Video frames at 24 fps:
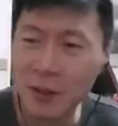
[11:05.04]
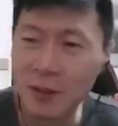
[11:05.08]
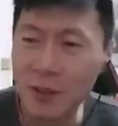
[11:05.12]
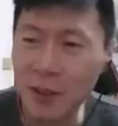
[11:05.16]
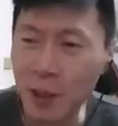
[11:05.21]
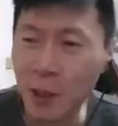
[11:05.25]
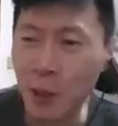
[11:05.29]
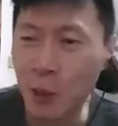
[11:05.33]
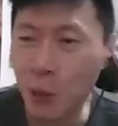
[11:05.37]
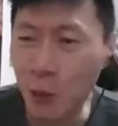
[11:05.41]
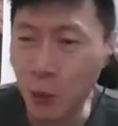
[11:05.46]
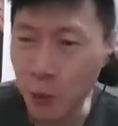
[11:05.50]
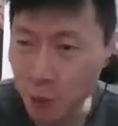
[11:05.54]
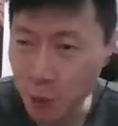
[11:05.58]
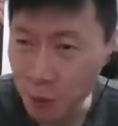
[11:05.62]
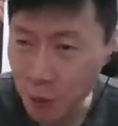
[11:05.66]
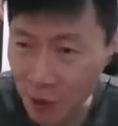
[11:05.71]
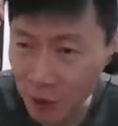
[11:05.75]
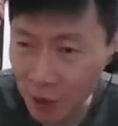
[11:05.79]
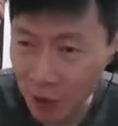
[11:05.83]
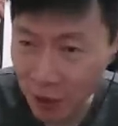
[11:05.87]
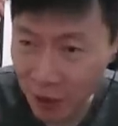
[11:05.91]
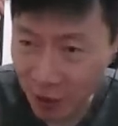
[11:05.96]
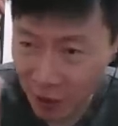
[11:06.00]
这个过去
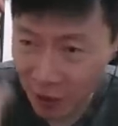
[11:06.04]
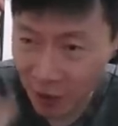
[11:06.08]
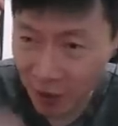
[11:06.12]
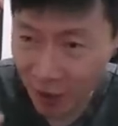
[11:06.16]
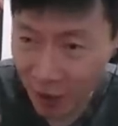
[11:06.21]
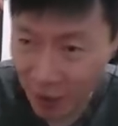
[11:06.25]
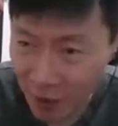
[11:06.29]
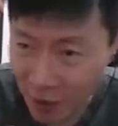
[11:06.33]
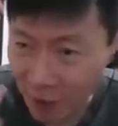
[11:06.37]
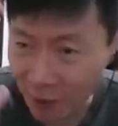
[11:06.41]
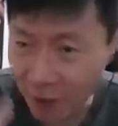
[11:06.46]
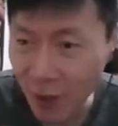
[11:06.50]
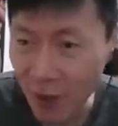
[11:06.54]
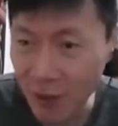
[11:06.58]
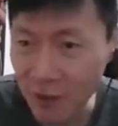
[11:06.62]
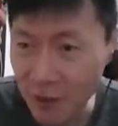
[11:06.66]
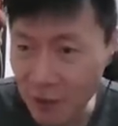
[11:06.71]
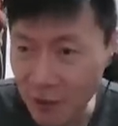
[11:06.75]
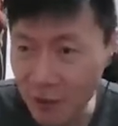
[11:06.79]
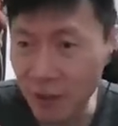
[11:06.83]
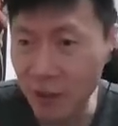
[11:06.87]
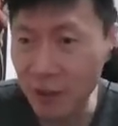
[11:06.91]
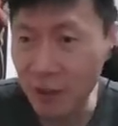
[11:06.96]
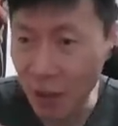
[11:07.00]
是给你饭
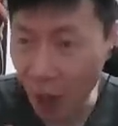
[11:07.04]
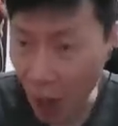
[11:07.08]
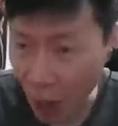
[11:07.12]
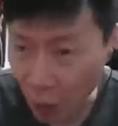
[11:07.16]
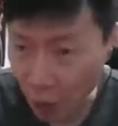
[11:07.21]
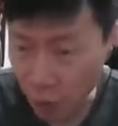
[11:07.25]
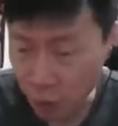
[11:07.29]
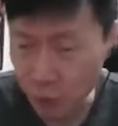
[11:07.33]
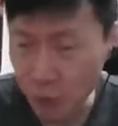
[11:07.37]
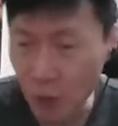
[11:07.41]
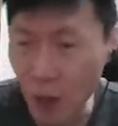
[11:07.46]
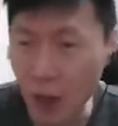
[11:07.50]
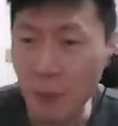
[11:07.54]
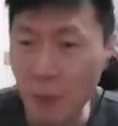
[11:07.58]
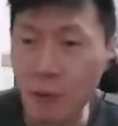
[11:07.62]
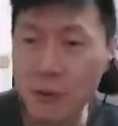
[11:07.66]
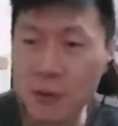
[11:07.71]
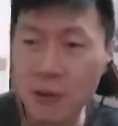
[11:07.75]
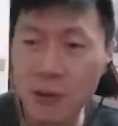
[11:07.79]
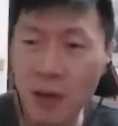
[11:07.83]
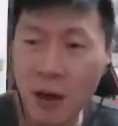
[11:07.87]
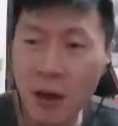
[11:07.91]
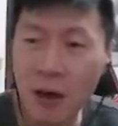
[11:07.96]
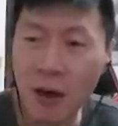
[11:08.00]
吃，而且好处还
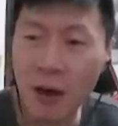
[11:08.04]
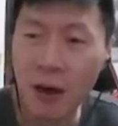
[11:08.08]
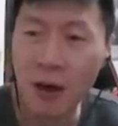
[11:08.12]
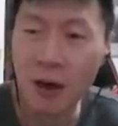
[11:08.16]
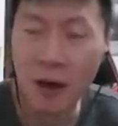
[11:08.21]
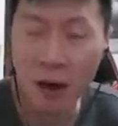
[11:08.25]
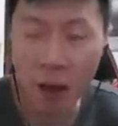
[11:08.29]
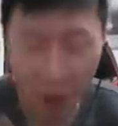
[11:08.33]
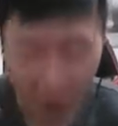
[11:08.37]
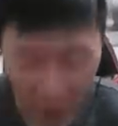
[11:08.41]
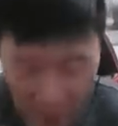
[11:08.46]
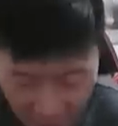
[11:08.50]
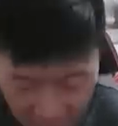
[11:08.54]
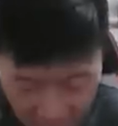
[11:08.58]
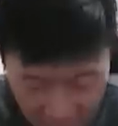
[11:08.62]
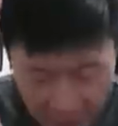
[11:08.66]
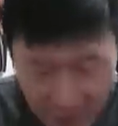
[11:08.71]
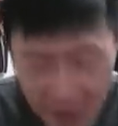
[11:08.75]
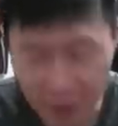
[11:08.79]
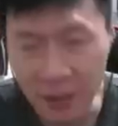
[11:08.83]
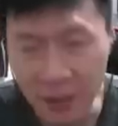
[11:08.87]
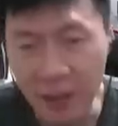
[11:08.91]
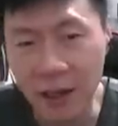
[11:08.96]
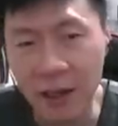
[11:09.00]
不少哦，好理
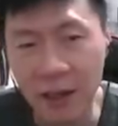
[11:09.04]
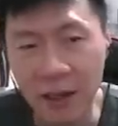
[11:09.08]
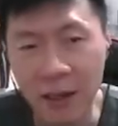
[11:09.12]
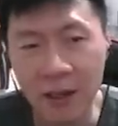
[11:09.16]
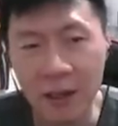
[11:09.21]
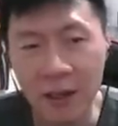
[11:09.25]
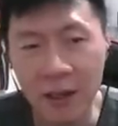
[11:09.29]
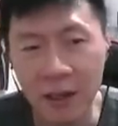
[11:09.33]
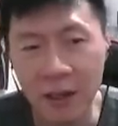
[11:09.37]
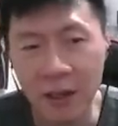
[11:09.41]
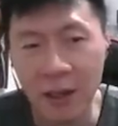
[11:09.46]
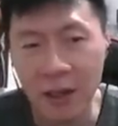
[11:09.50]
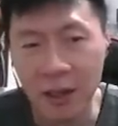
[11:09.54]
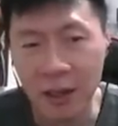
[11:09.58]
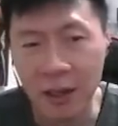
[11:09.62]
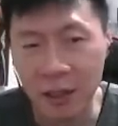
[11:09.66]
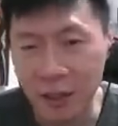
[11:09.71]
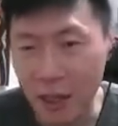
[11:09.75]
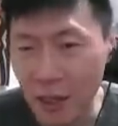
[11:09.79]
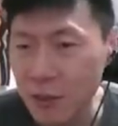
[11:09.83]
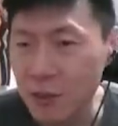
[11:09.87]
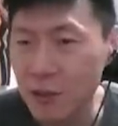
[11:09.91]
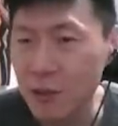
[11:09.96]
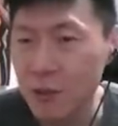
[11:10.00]
解了啊。
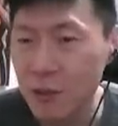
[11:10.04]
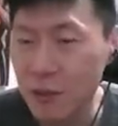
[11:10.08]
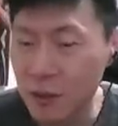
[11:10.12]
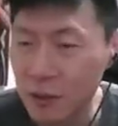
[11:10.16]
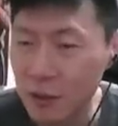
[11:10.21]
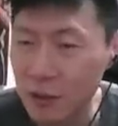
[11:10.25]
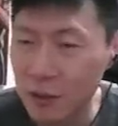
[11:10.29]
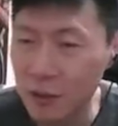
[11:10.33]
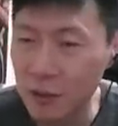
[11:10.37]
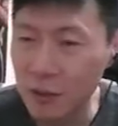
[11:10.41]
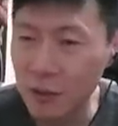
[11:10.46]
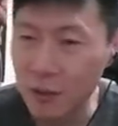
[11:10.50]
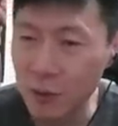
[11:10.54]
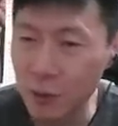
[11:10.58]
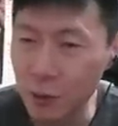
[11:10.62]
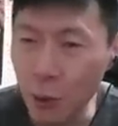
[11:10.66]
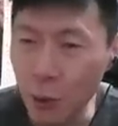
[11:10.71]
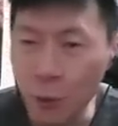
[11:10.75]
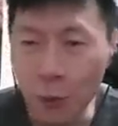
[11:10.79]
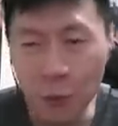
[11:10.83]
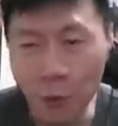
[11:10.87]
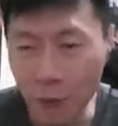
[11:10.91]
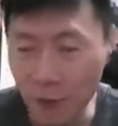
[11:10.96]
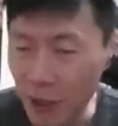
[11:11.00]
但是
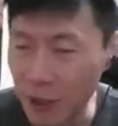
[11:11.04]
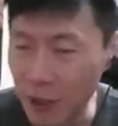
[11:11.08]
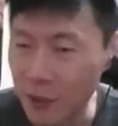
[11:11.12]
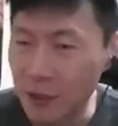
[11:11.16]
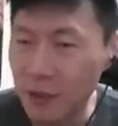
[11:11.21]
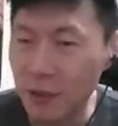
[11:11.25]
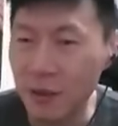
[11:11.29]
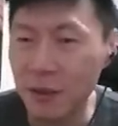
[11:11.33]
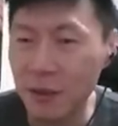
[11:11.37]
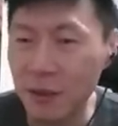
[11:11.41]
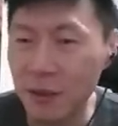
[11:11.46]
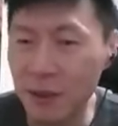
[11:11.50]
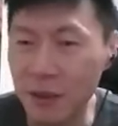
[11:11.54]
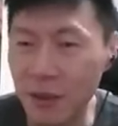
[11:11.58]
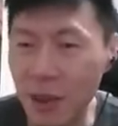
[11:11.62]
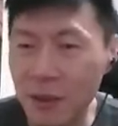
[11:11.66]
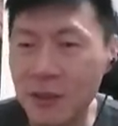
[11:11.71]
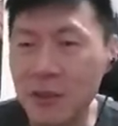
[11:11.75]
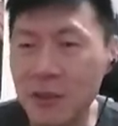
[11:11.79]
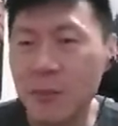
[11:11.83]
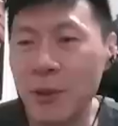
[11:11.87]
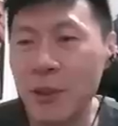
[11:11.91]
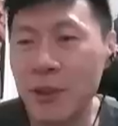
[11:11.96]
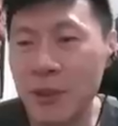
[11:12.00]
中国反正他
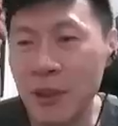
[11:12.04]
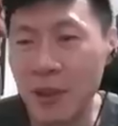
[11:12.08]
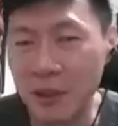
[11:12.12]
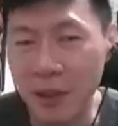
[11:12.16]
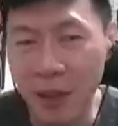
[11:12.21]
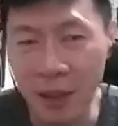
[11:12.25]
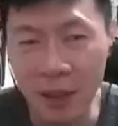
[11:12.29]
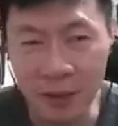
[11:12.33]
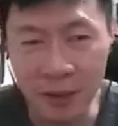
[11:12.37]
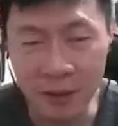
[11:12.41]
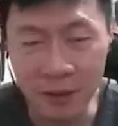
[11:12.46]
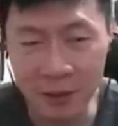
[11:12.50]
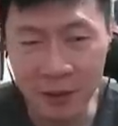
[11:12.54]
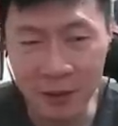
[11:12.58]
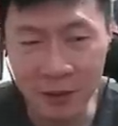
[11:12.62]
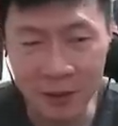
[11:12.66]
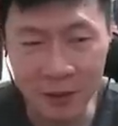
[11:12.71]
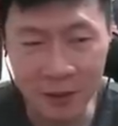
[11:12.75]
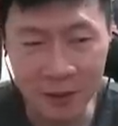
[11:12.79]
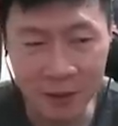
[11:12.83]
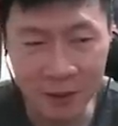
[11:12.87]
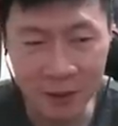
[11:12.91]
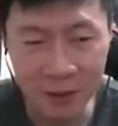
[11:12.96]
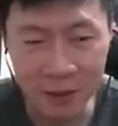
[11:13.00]
基本上他
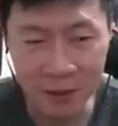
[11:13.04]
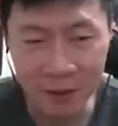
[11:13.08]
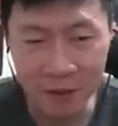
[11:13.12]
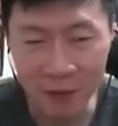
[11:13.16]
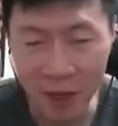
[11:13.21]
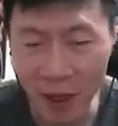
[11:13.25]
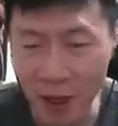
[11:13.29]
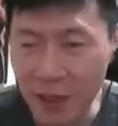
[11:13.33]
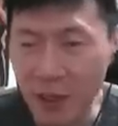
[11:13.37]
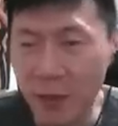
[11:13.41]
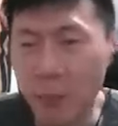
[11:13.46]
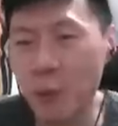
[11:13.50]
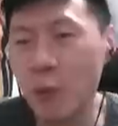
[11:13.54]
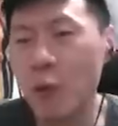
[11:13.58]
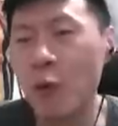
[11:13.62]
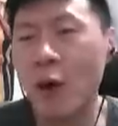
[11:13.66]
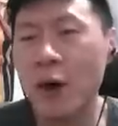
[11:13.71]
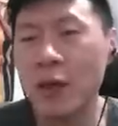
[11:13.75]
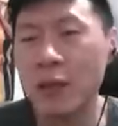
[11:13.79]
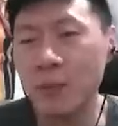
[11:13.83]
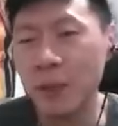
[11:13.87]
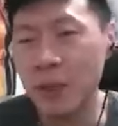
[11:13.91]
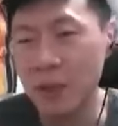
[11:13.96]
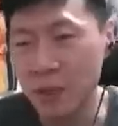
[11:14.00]
反正也不
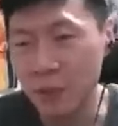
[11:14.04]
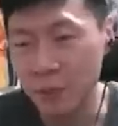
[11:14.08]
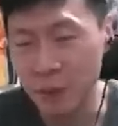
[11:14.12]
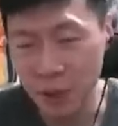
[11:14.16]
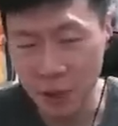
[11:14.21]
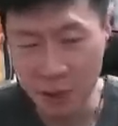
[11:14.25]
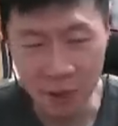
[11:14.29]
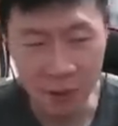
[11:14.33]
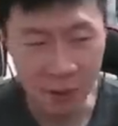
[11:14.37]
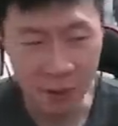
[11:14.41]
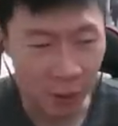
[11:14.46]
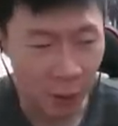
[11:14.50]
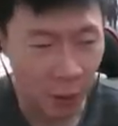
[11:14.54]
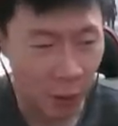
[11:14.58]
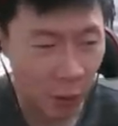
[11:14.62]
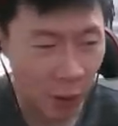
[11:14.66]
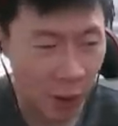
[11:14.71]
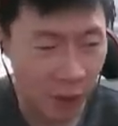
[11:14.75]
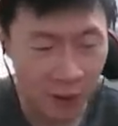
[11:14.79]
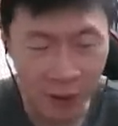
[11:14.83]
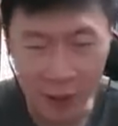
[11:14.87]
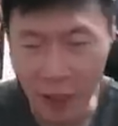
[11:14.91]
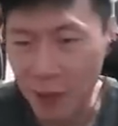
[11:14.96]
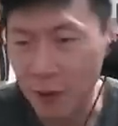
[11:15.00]
管你们这批什么
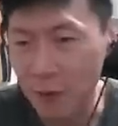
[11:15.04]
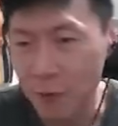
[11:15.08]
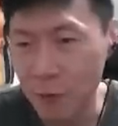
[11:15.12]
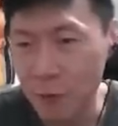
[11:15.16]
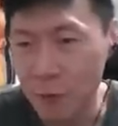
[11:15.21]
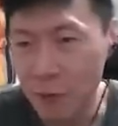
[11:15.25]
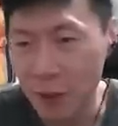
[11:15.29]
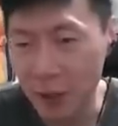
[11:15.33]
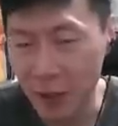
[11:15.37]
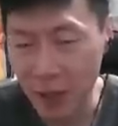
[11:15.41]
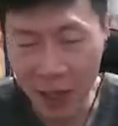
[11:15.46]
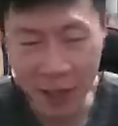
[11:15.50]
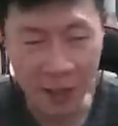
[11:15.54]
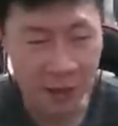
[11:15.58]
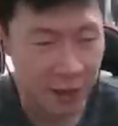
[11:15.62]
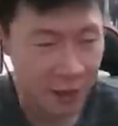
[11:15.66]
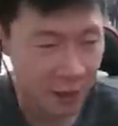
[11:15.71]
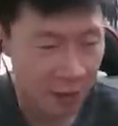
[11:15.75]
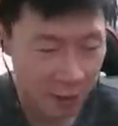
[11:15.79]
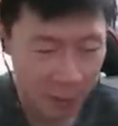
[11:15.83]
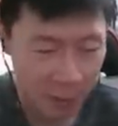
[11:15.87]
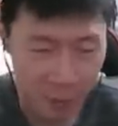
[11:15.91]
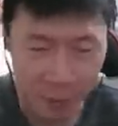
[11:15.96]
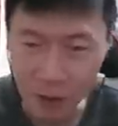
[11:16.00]
王丹、吴尔开
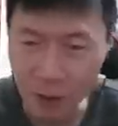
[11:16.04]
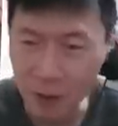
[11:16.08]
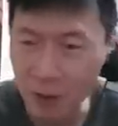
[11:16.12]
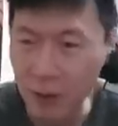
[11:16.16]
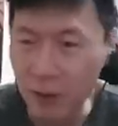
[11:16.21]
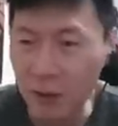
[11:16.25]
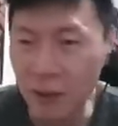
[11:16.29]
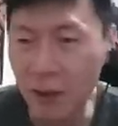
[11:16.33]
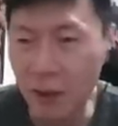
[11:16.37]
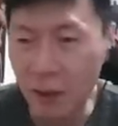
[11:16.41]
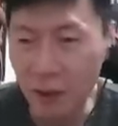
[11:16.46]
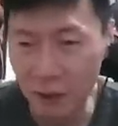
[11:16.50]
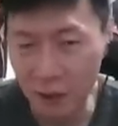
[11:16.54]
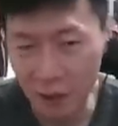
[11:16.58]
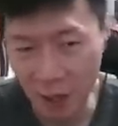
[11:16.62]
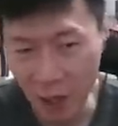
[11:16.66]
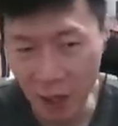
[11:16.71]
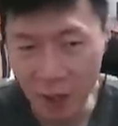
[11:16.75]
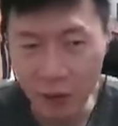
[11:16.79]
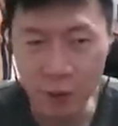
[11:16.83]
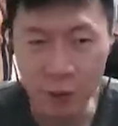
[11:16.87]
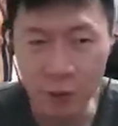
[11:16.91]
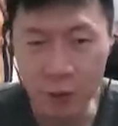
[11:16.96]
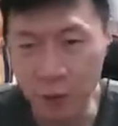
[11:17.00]
西这批人，
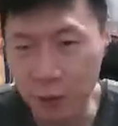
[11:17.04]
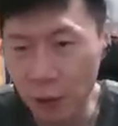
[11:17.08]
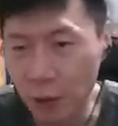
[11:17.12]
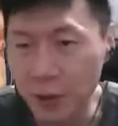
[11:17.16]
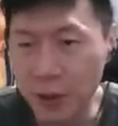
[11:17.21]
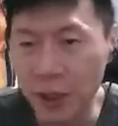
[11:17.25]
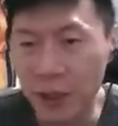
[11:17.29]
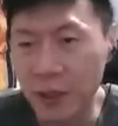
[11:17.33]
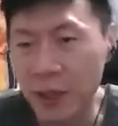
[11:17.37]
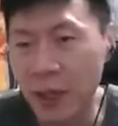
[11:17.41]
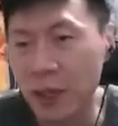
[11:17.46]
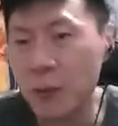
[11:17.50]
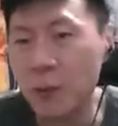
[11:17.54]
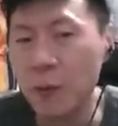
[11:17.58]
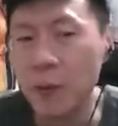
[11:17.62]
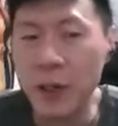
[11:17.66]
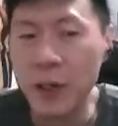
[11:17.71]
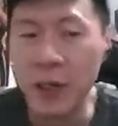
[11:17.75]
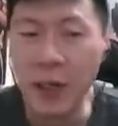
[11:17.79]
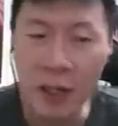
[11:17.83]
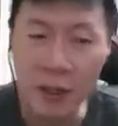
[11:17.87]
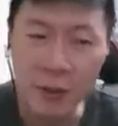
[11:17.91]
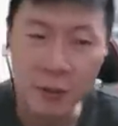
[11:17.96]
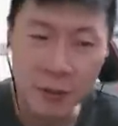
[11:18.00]
他就走向他的
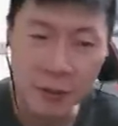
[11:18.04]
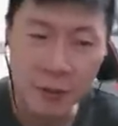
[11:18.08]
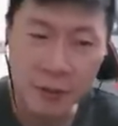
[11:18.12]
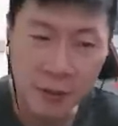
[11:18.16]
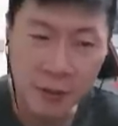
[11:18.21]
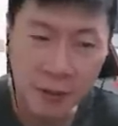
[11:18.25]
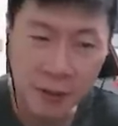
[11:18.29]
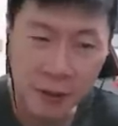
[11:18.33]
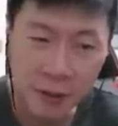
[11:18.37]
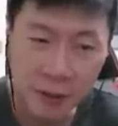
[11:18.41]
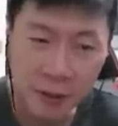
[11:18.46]
未来就是，